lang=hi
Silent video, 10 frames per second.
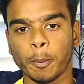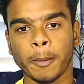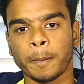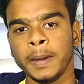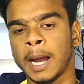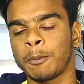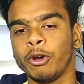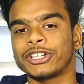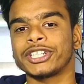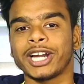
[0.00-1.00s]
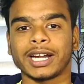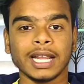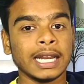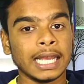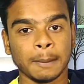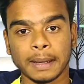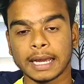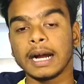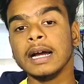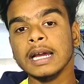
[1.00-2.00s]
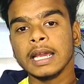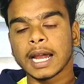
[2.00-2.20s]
टॉपअप पर आपको एक्स्ट्रा डाटा नहीं मिलेगा